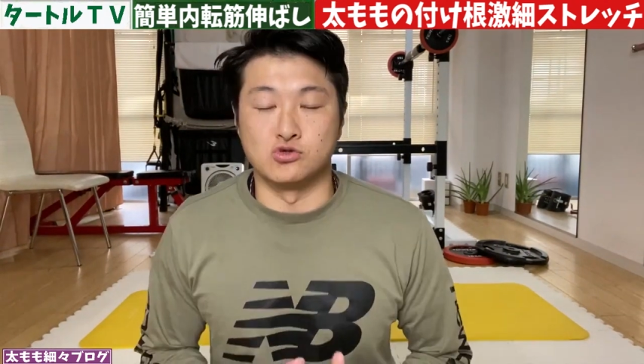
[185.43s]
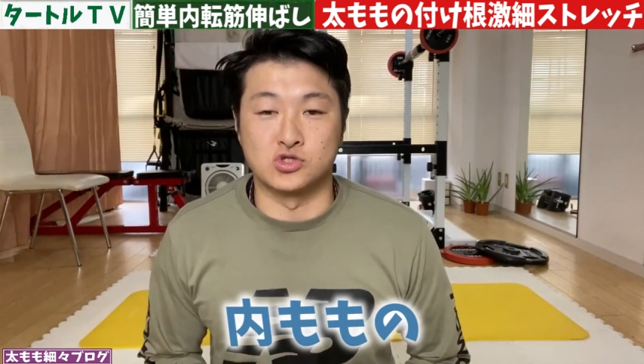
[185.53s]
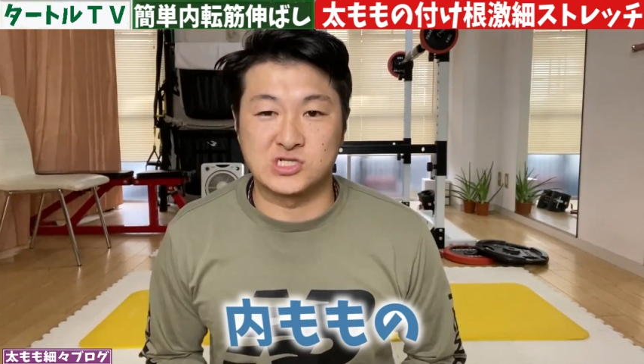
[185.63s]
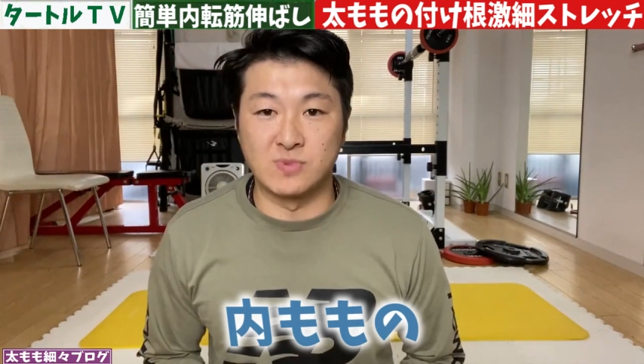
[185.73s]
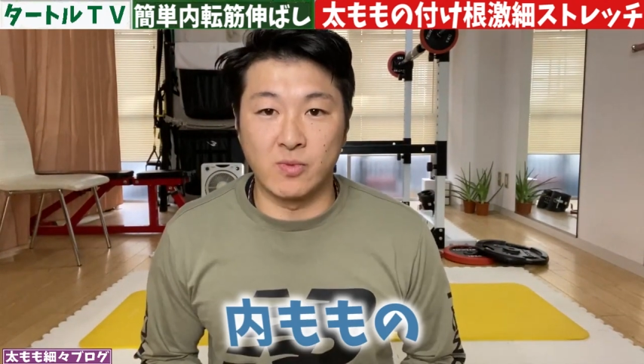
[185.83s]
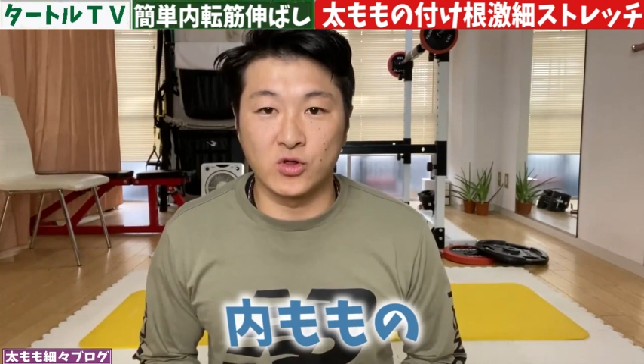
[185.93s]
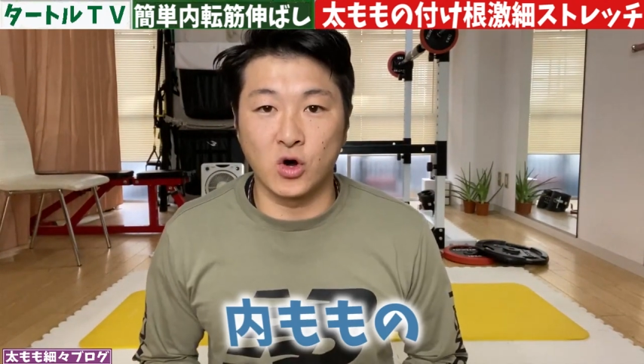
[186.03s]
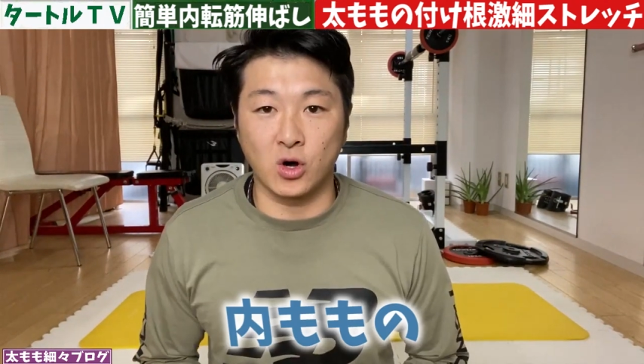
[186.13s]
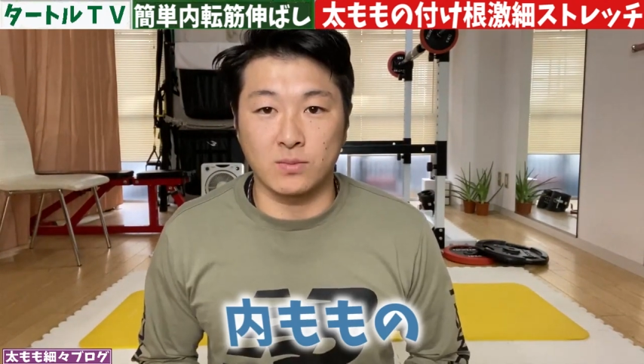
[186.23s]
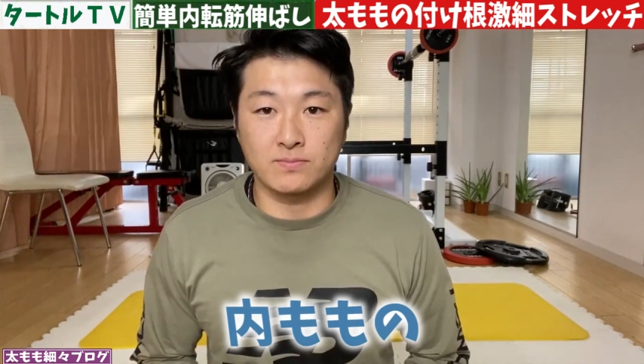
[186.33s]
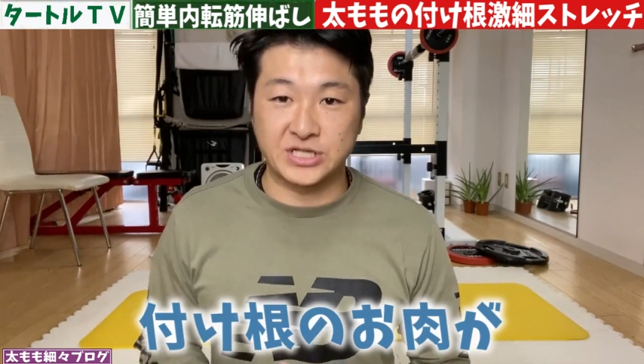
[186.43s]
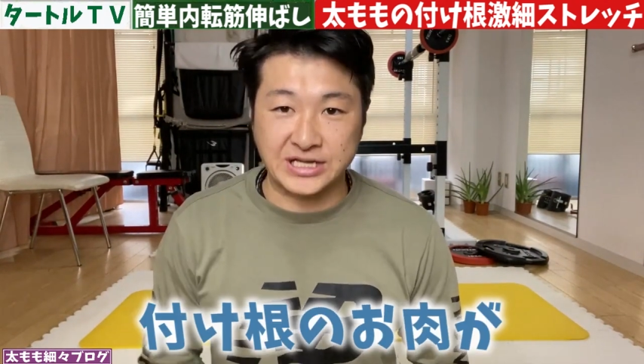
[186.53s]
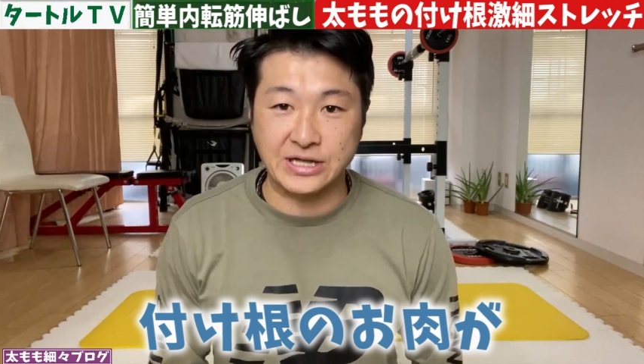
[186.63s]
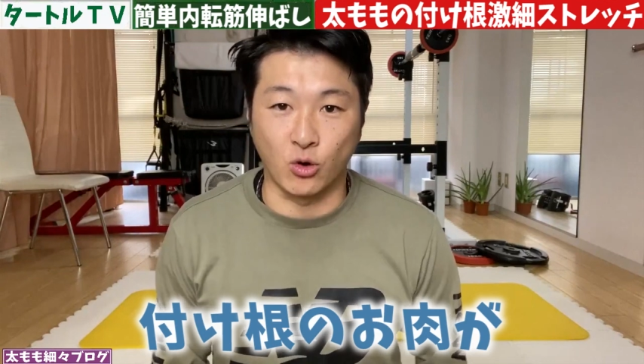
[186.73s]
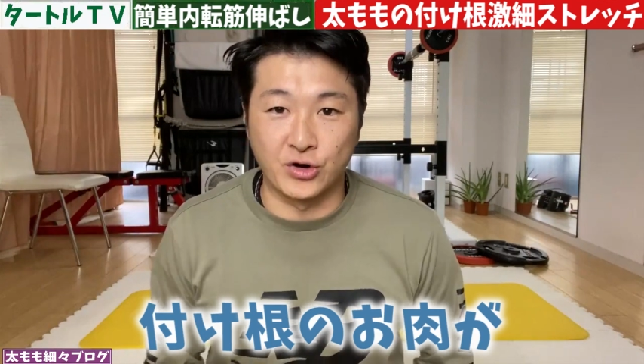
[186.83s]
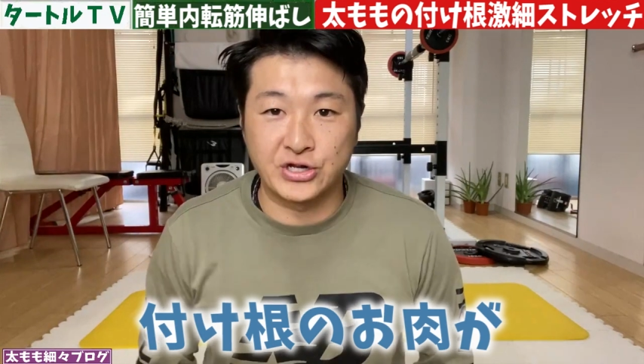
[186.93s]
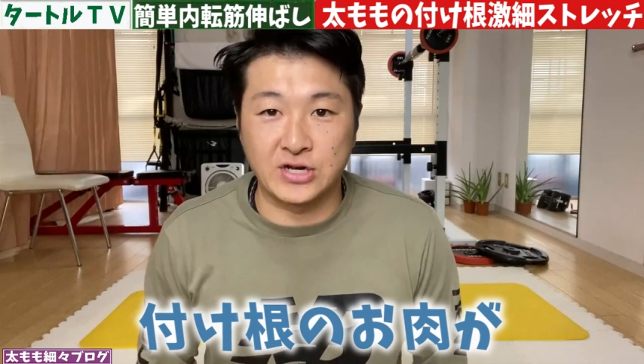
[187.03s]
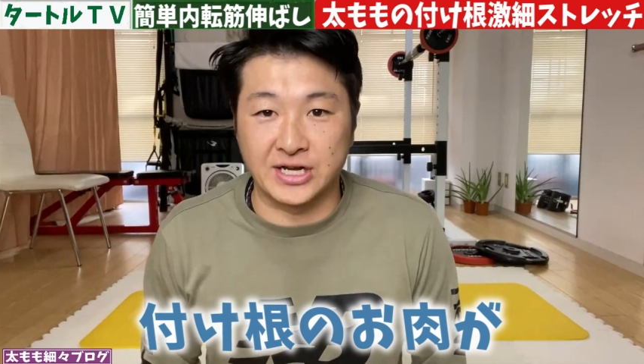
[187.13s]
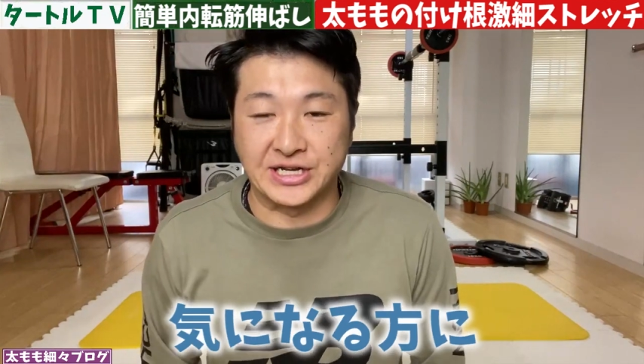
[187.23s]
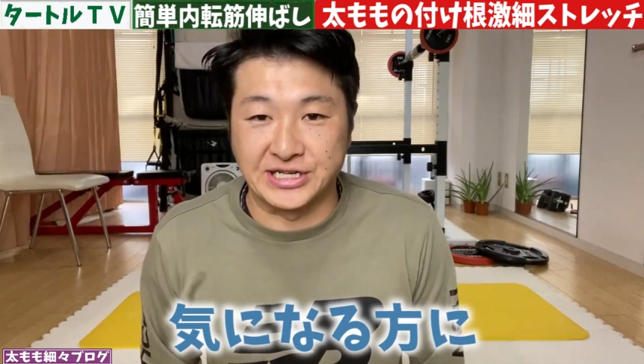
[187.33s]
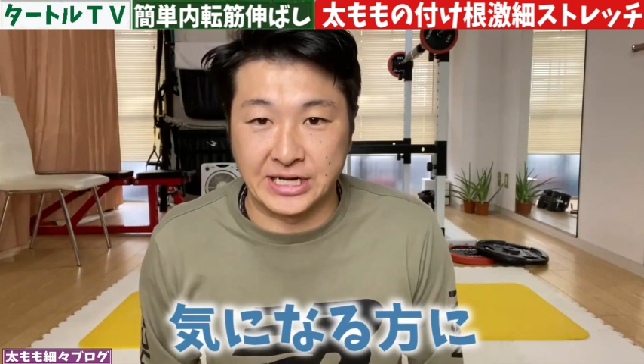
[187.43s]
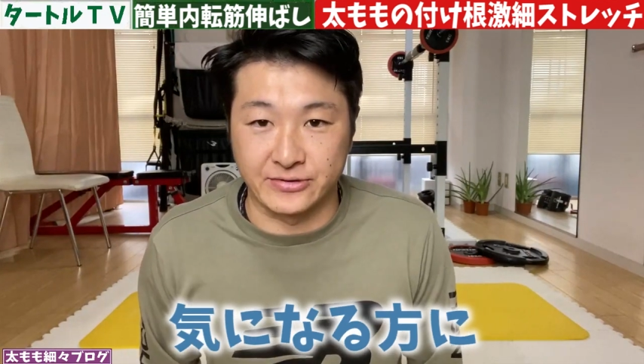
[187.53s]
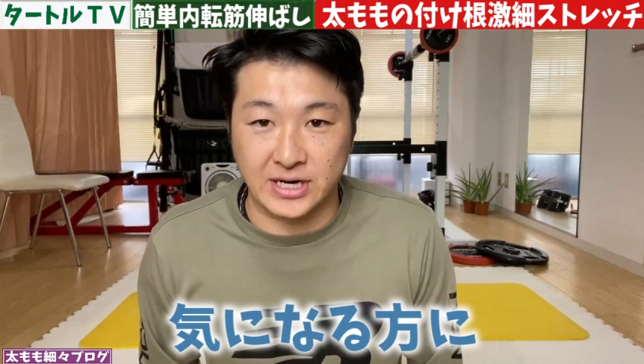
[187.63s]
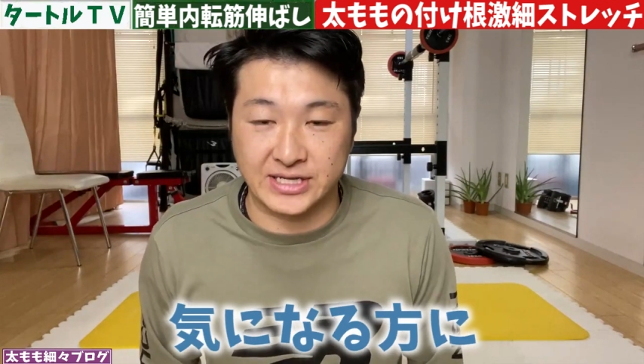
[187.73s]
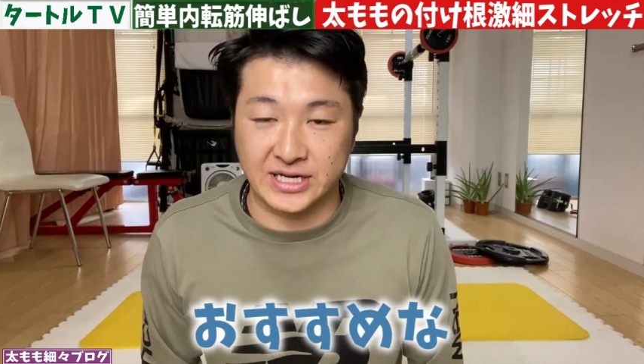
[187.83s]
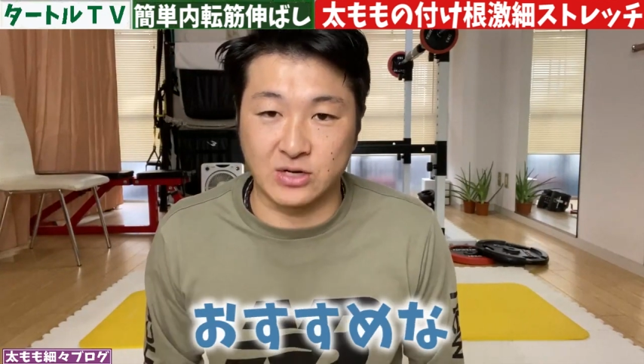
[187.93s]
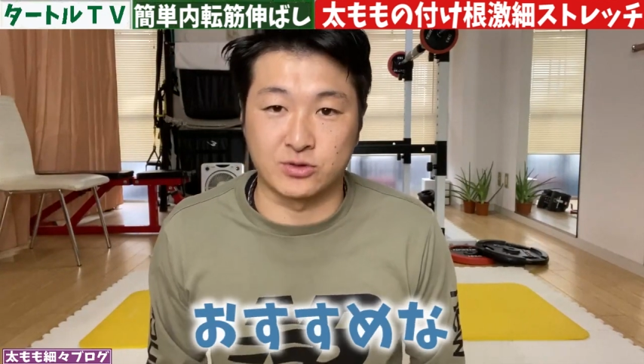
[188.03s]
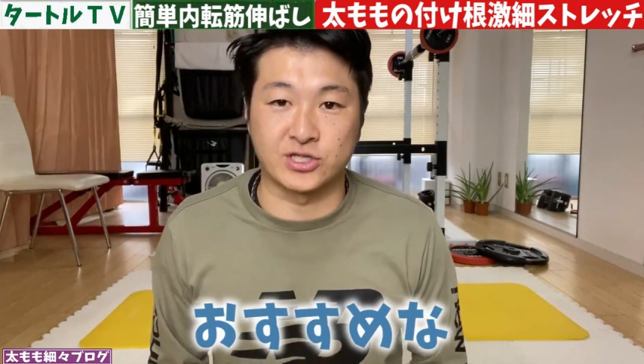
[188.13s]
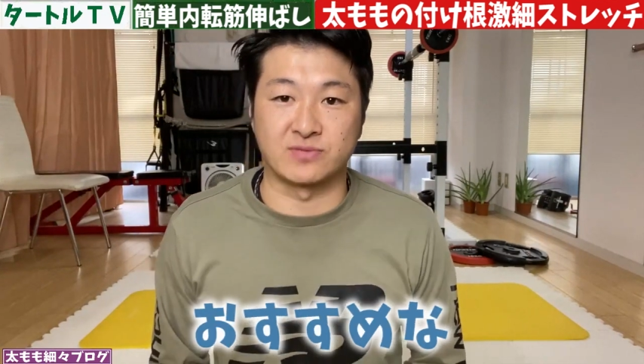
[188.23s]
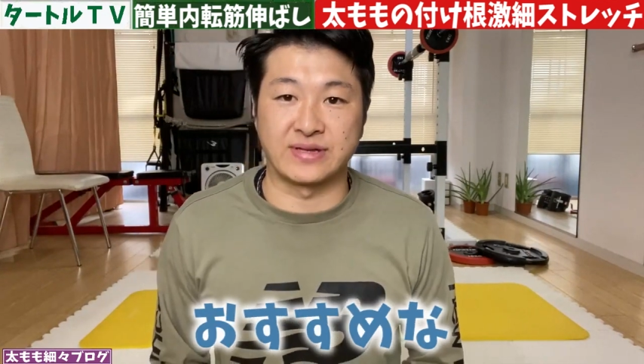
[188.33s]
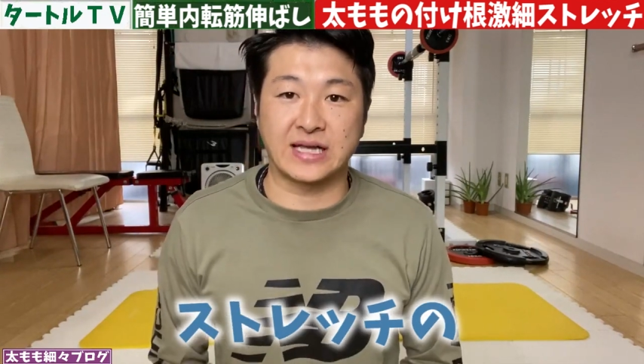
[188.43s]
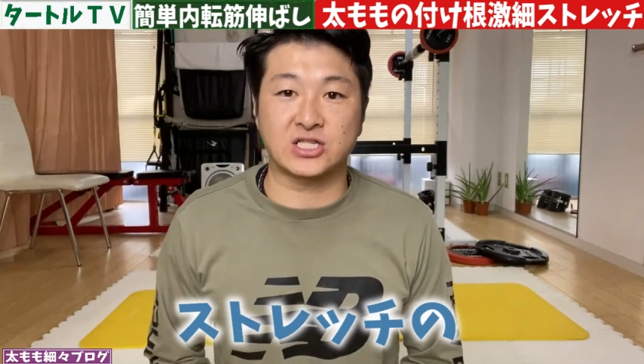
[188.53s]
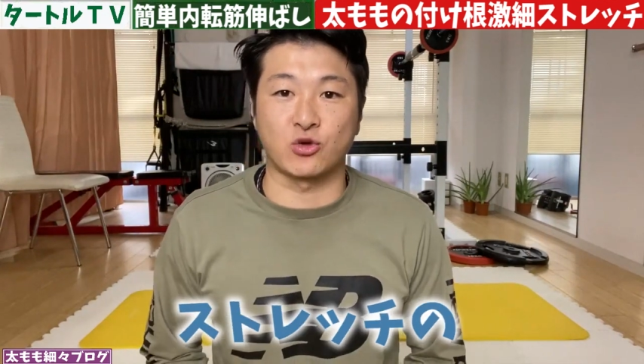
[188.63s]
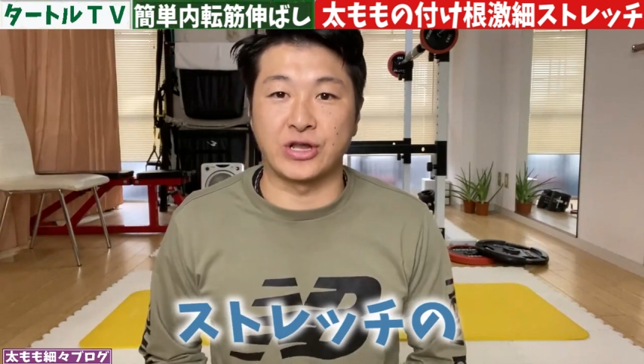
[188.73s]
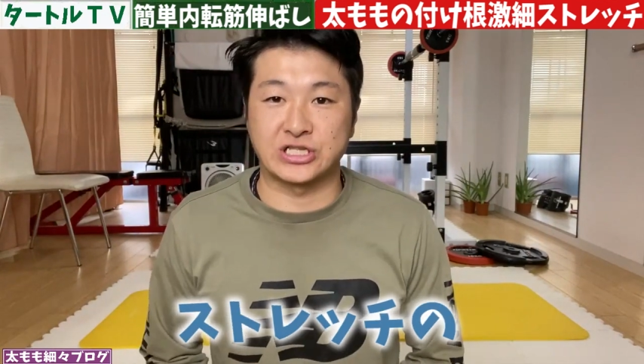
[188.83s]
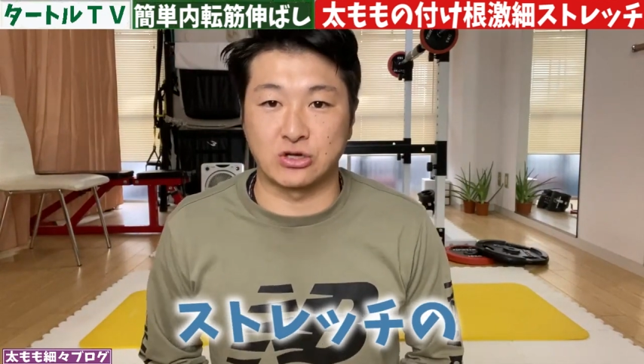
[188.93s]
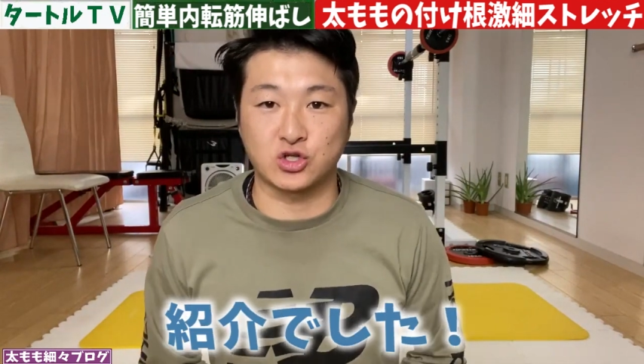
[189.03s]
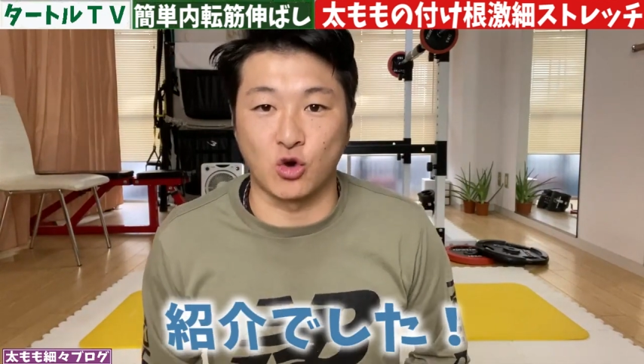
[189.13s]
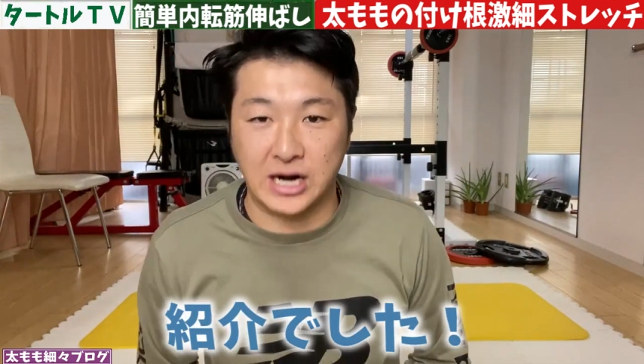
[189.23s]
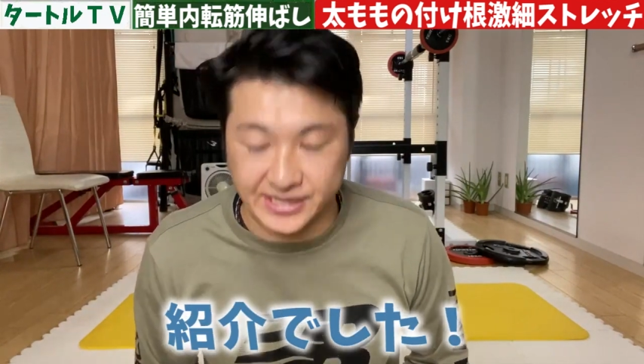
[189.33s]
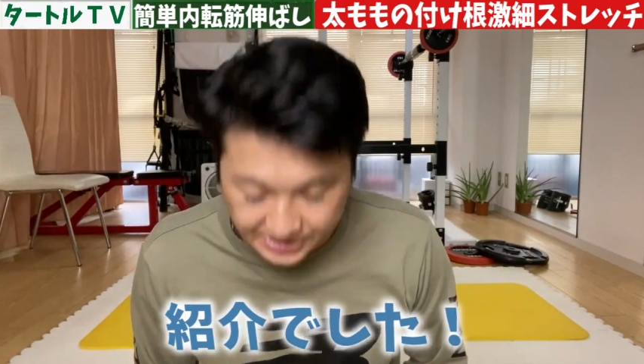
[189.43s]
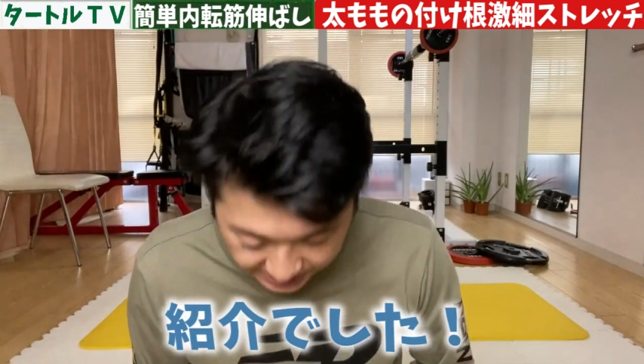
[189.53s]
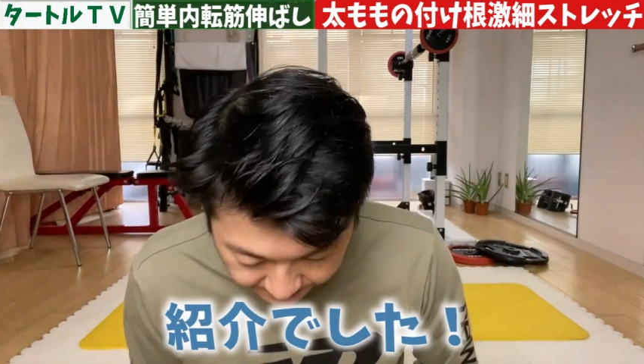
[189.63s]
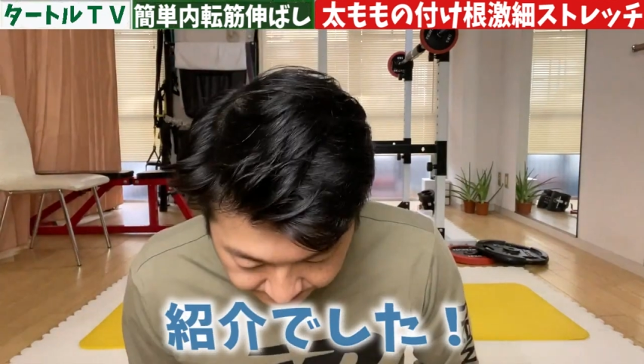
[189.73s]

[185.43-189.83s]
内ももの付け根のお肉が気になる方におすすめなストレッチの紹介でした